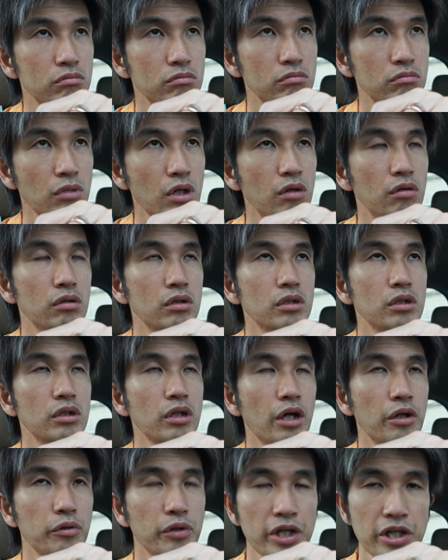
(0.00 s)
ま
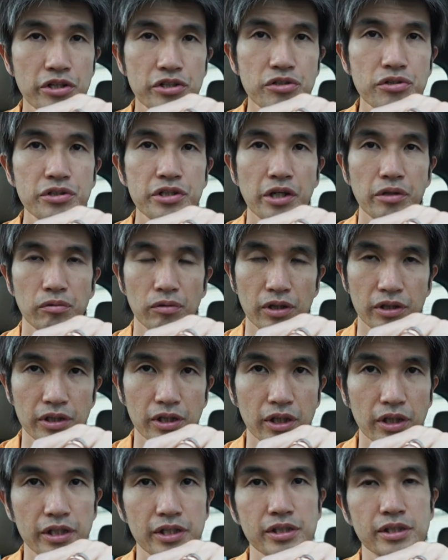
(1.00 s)
ああの編集者の
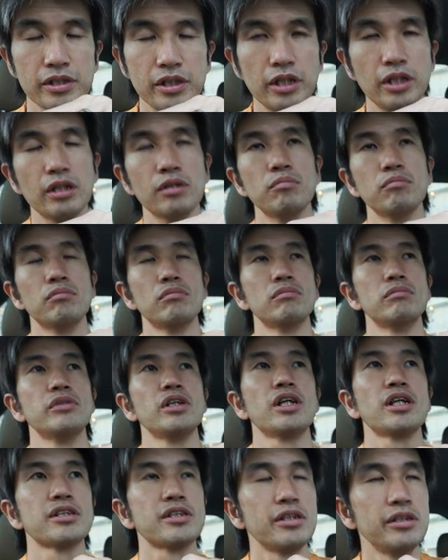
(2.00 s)
方がですね
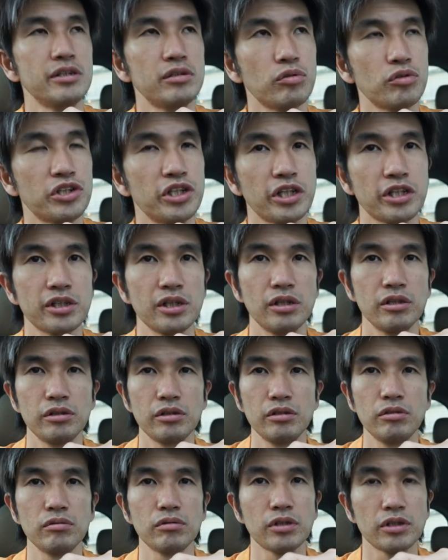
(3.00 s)
永瀬俊明さんっ
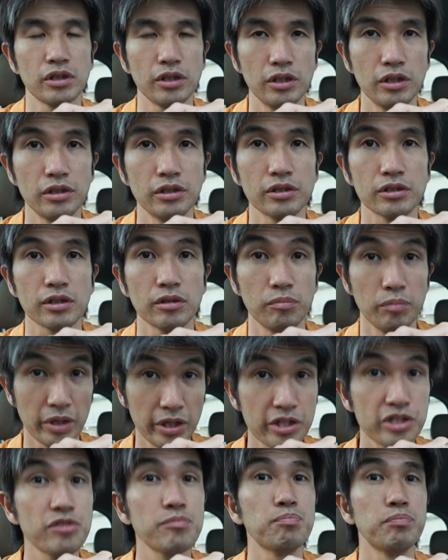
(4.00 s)
ていう方なんですけど
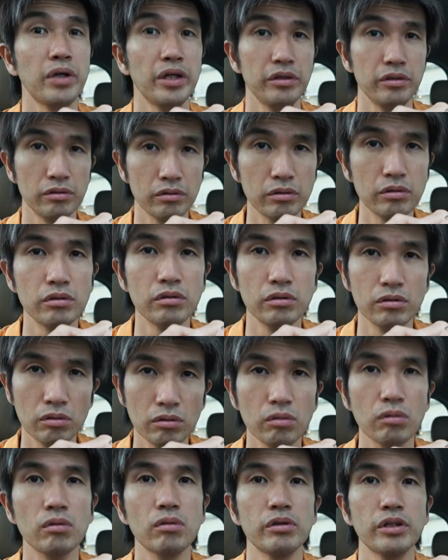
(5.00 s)
ベレ出版
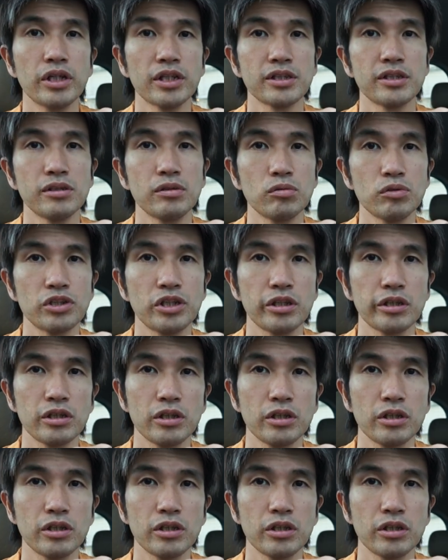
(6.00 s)
の永瀬俊